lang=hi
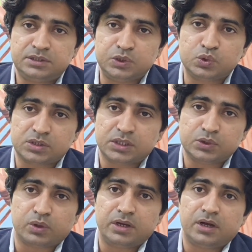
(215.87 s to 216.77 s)
चीज़ों से
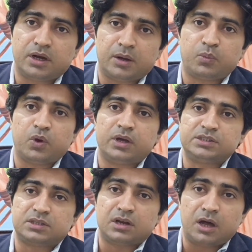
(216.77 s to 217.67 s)
जो है ना आप
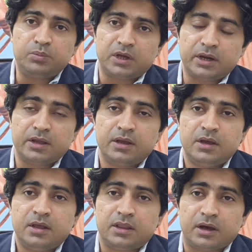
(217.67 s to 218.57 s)
इज्तनाब करें
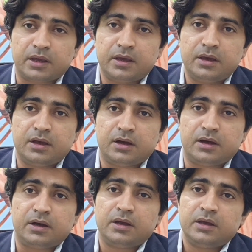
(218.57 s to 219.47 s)
ताकि
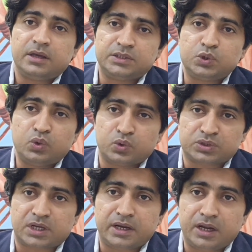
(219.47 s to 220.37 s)
किसी को
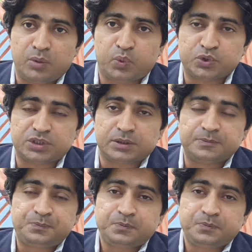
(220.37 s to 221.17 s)
नुकसान ना पहुंचे